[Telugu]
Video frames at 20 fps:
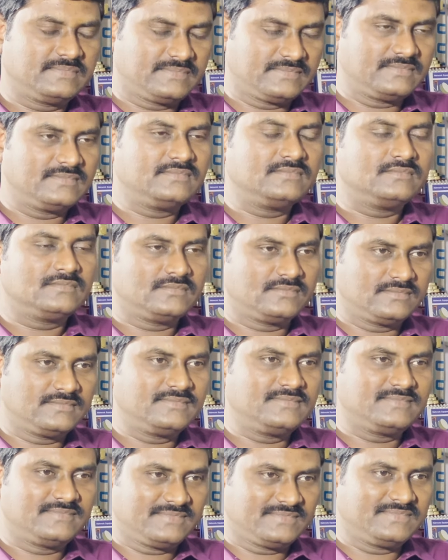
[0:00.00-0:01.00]
బత్
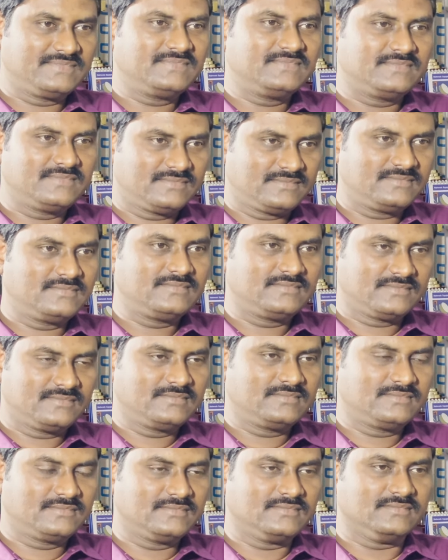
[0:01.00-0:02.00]
ఎవరికి నౌకర్లు దొరుకుతలేవు